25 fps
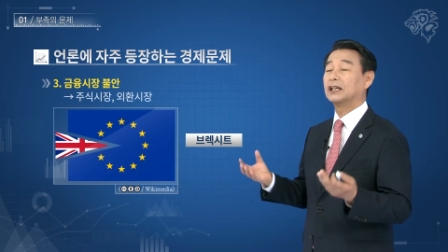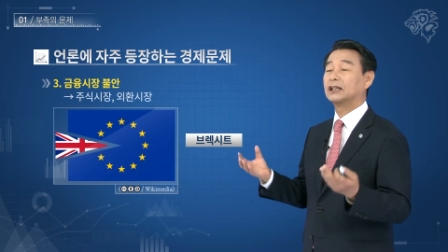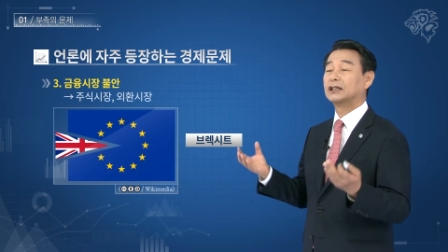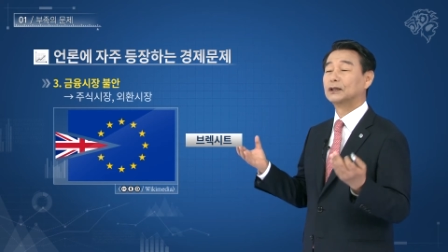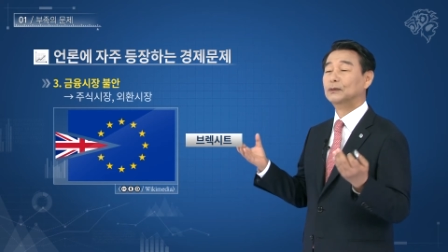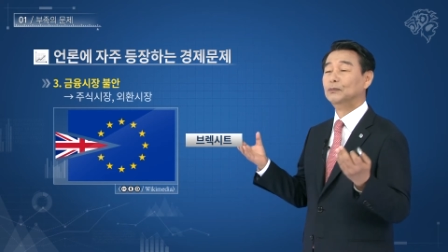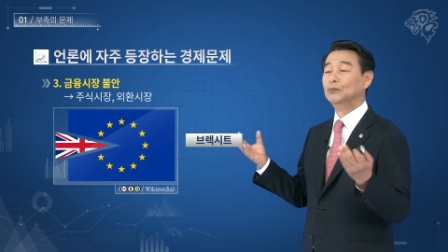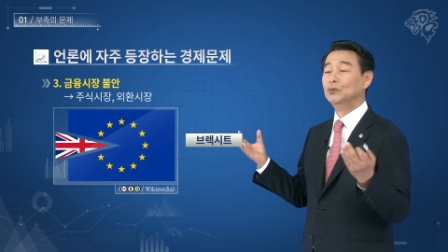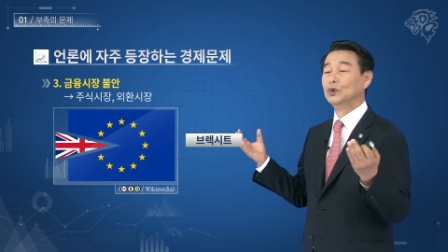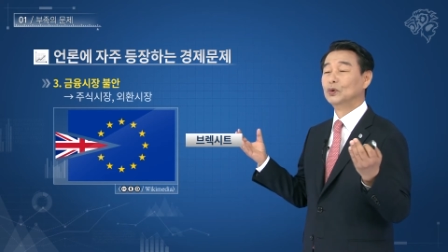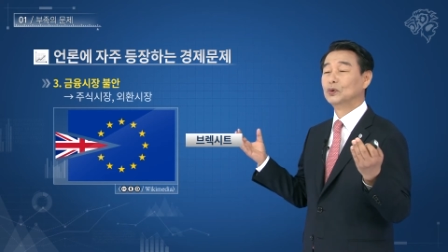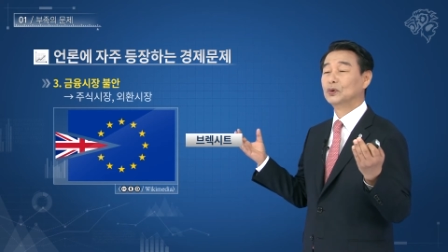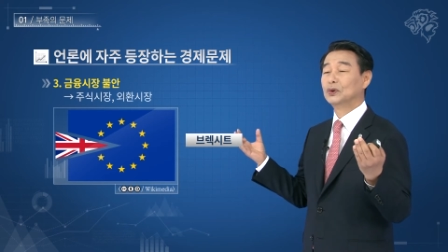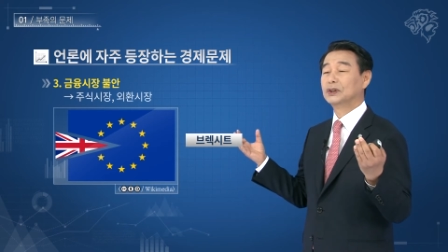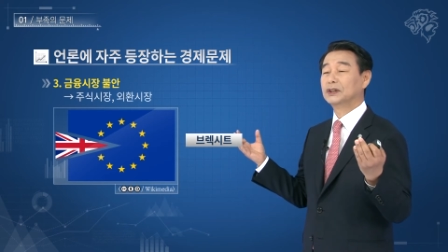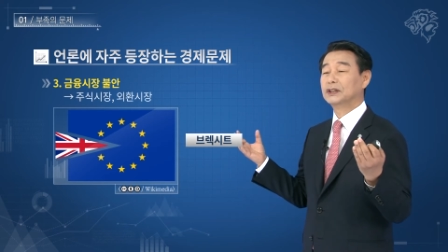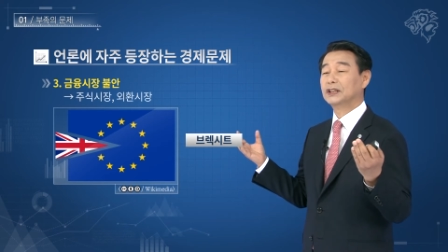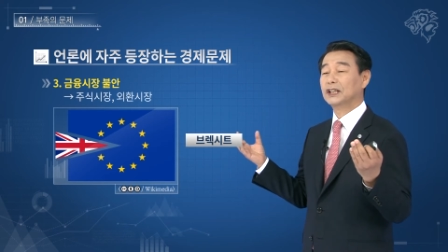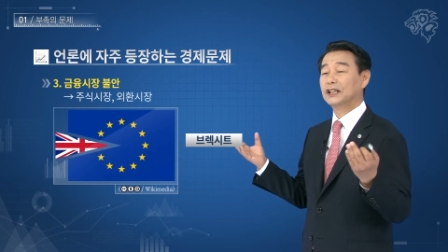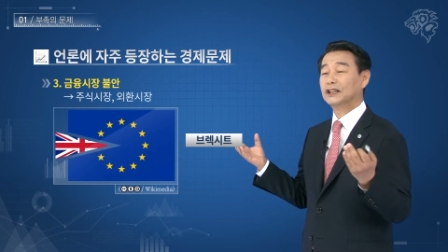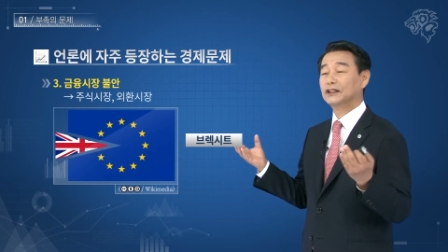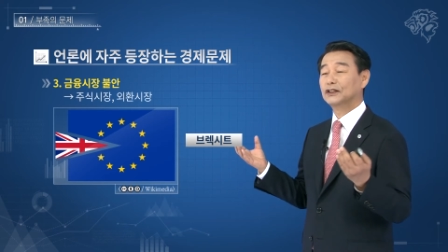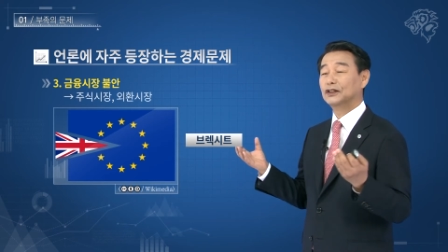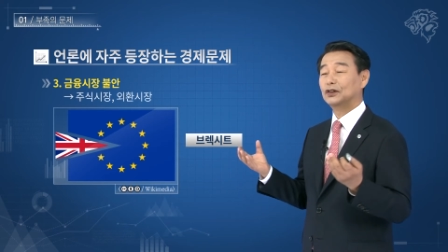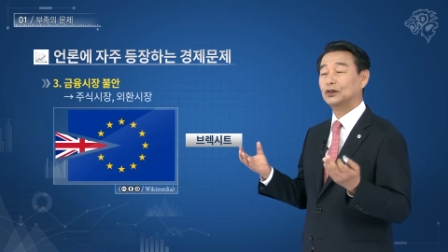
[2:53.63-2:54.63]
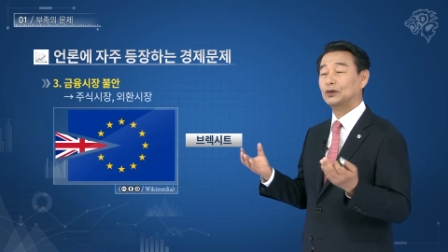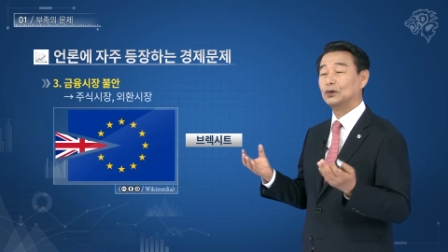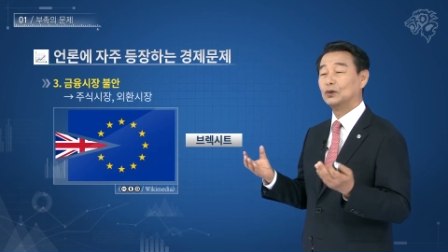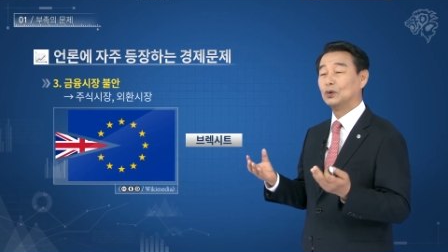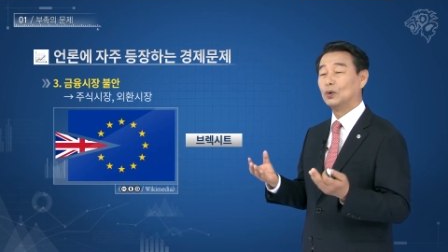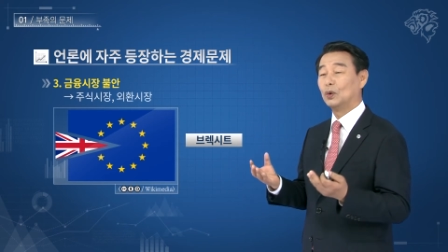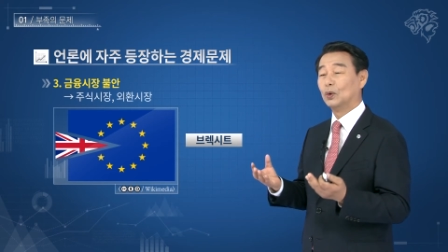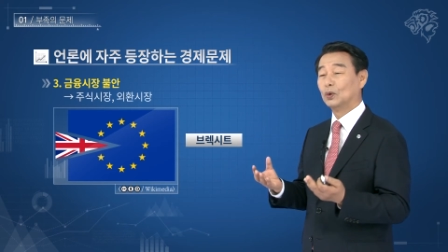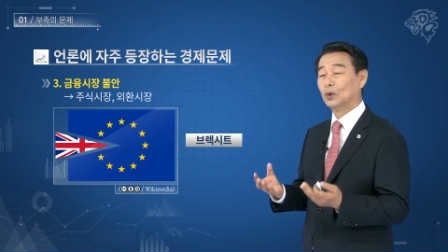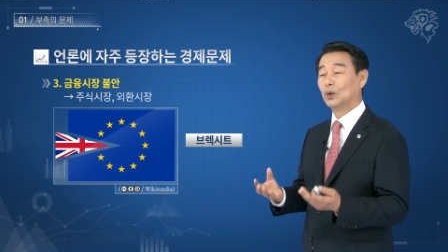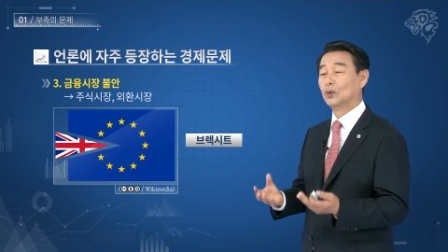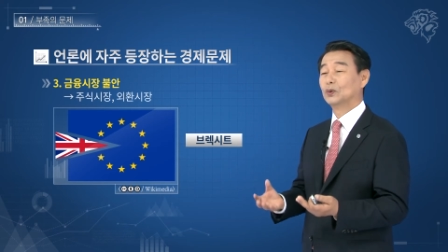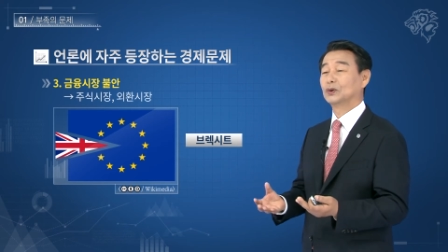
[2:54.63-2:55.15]
금융시장은
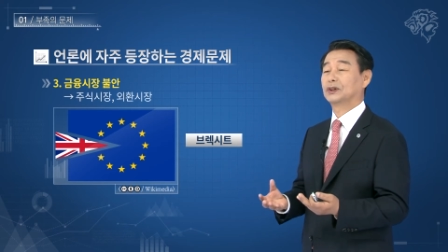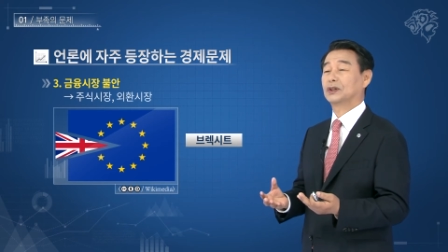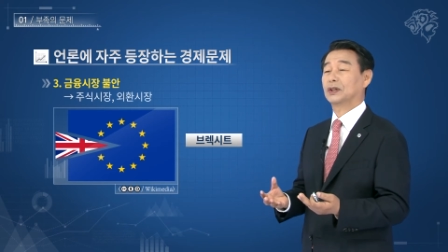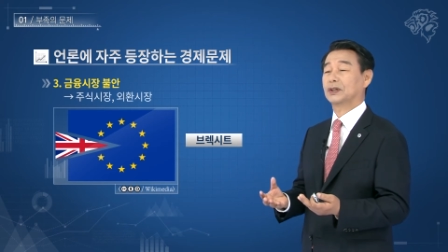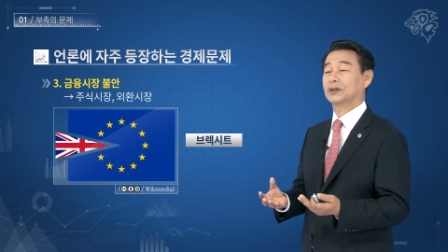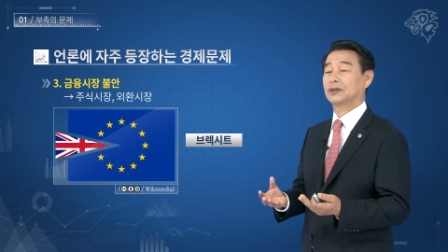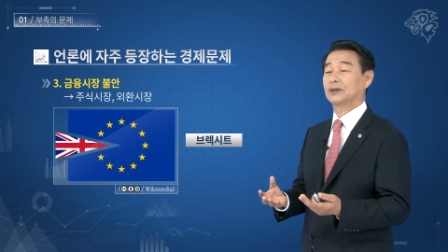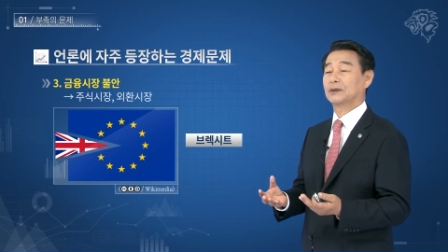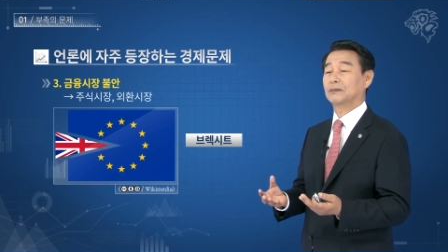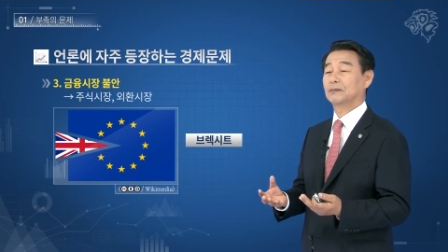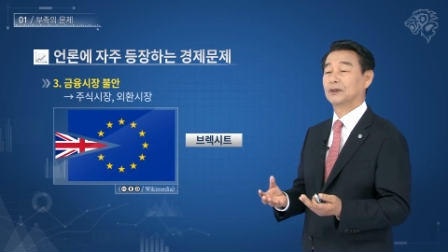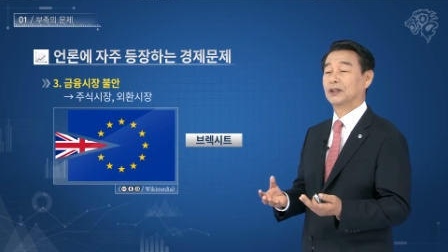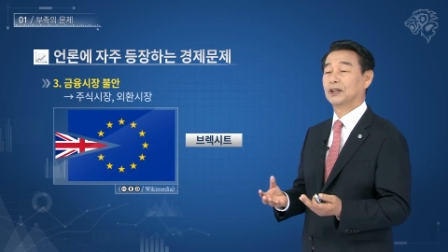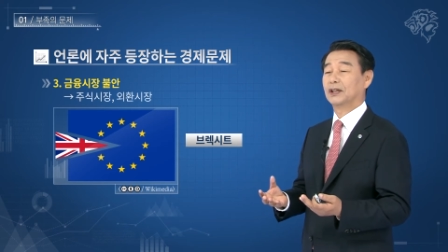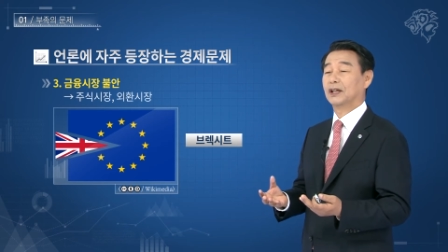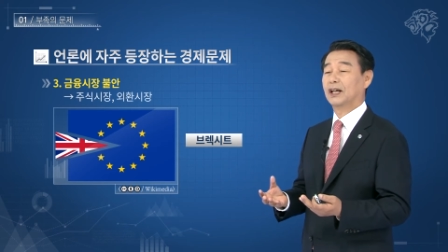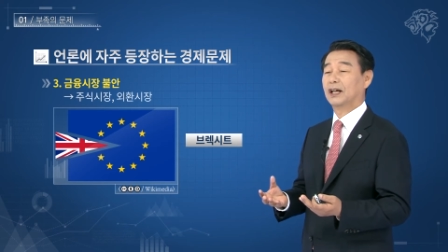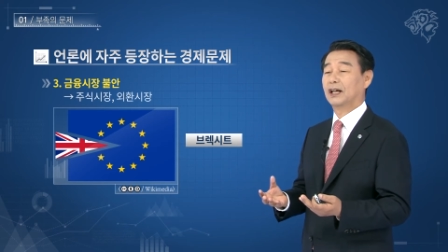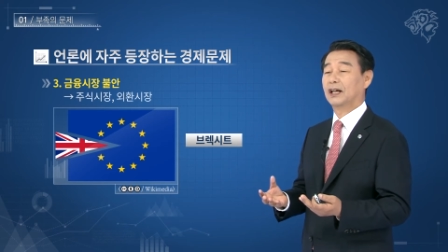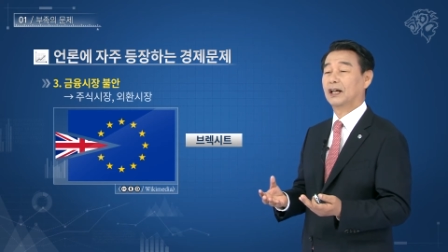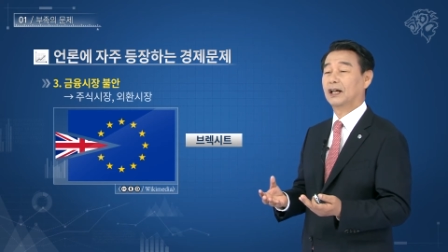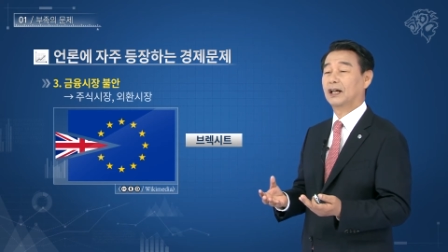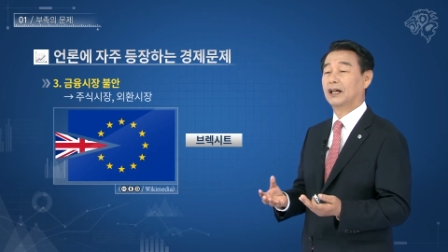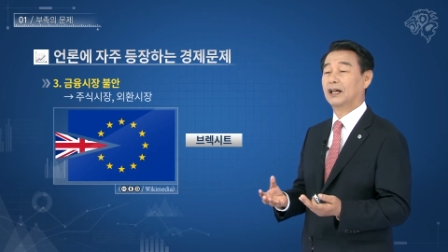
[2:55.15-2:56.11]
요동쳤습니다.